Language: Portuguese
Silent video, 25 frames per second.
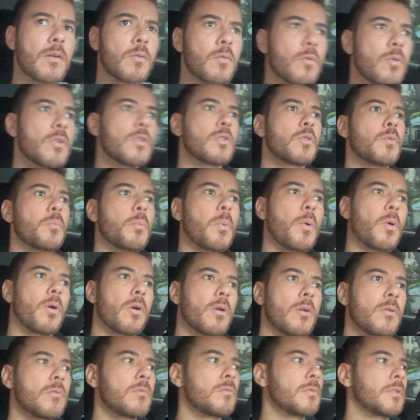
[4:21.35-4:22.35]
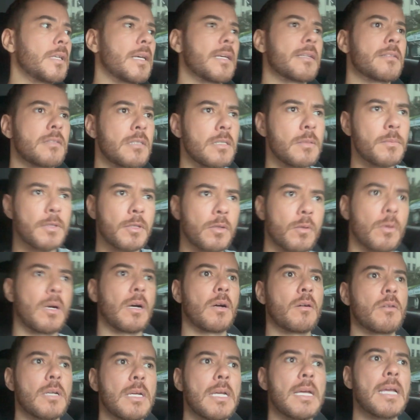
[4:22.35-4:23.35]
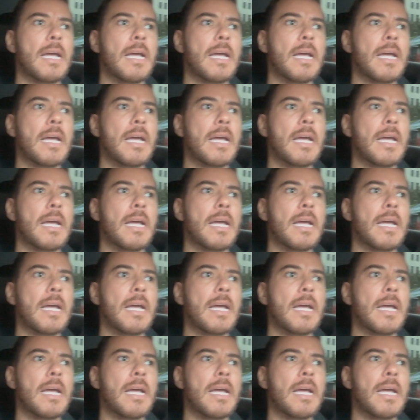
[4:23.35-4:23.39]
com outro Polo, TSI manual,